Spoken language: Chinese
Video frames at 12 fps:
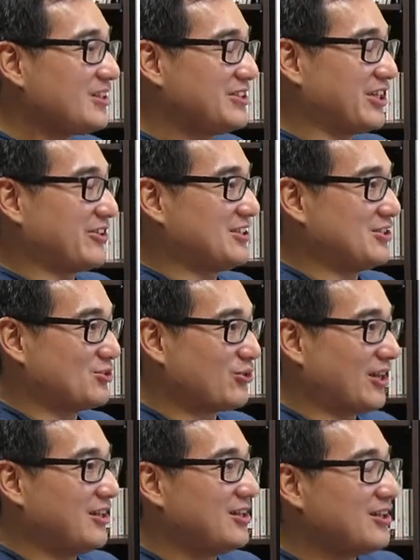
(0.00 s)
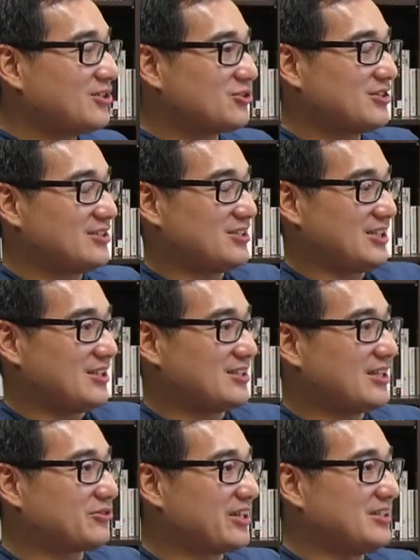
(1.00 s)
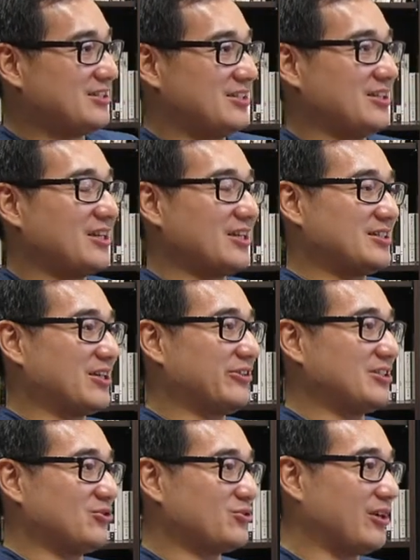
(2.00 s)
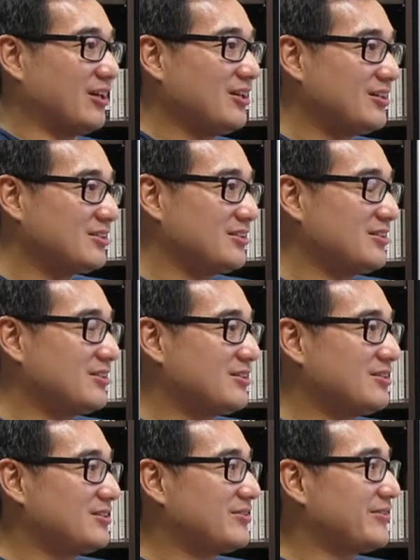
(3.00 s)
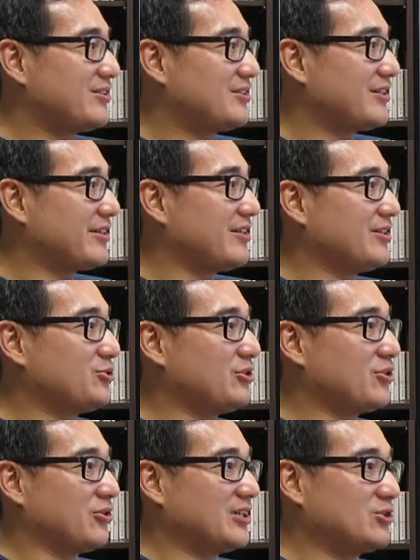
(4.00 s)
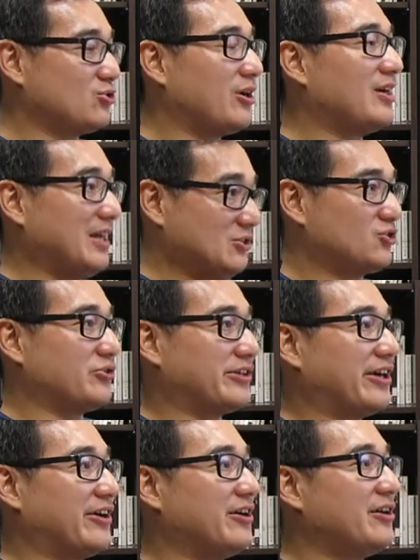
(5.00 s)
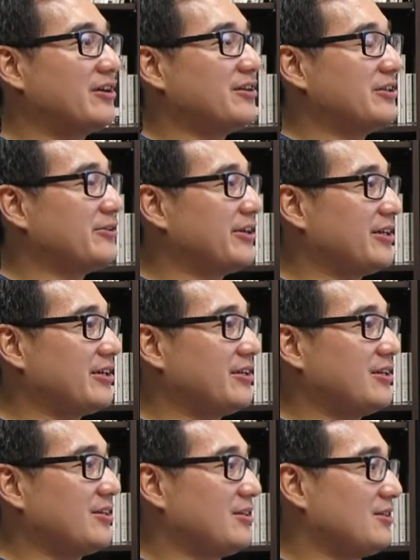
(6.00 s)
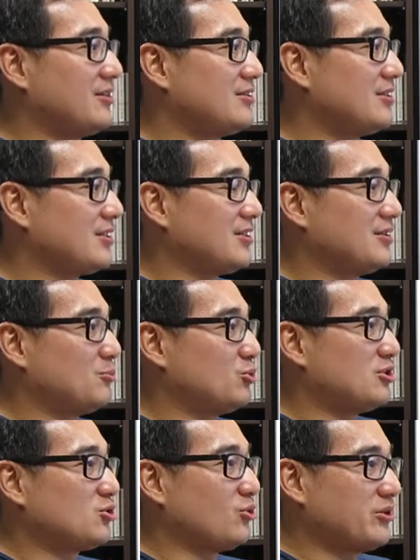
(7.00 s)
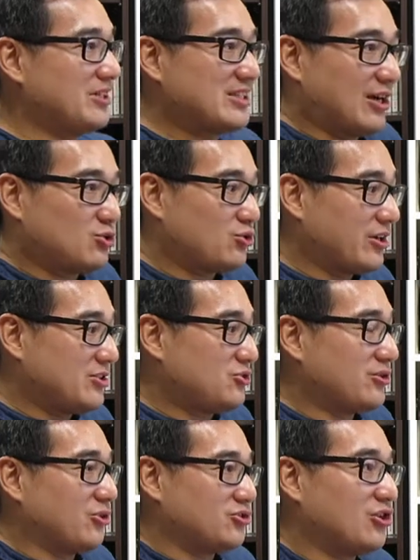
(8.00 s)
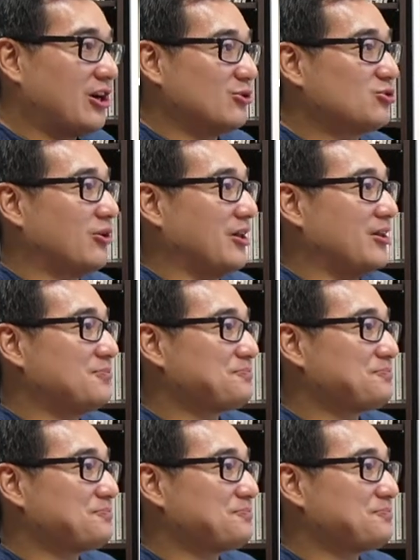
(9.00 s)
脚的形状就是鞋子要定型的那个脚的形状。嗯嗯其实这个楦头在抓很重要，因为这个不是说你想要抓一个楦头就好穿。嗯